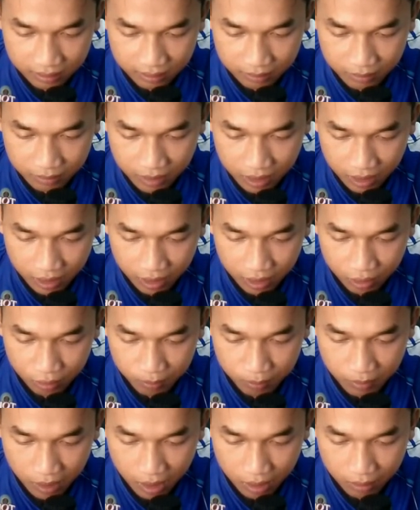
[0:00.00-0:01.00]
menang aero
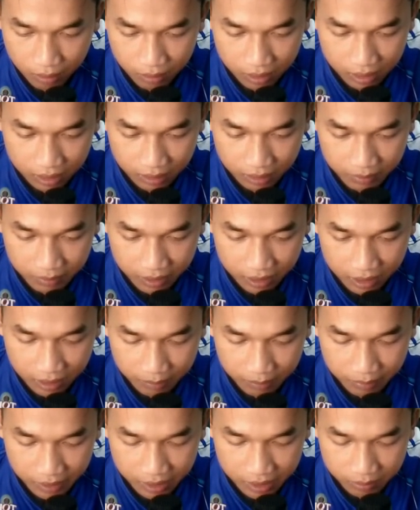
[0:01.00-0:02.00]
power tapi
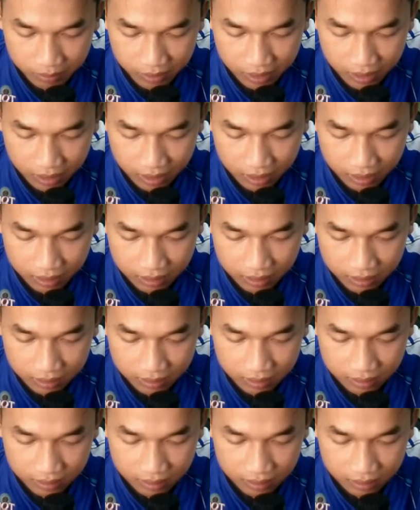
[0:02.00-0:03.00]
kena presmia
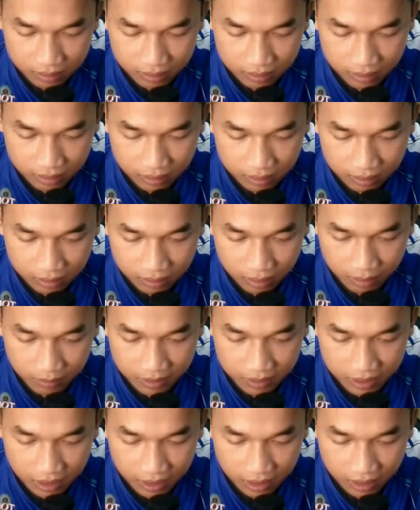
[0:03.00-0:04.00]
eh
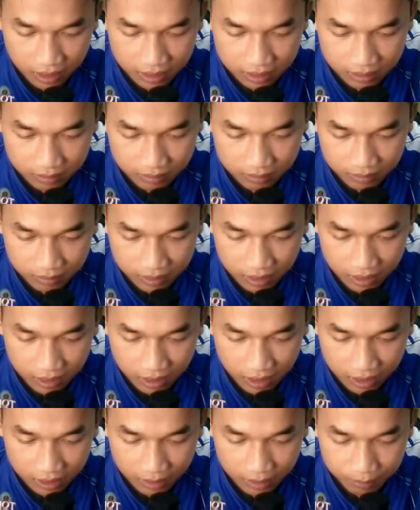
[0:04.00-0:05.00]
masih ada guys masih ada
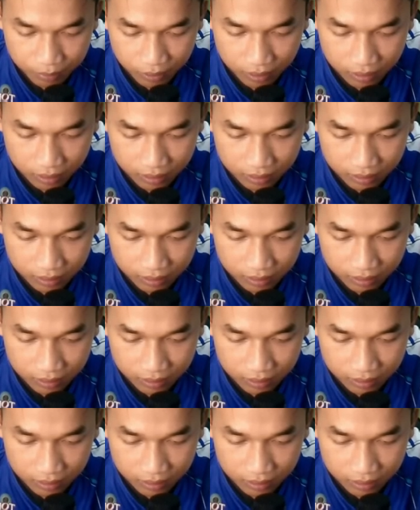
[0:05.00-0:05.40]
katapult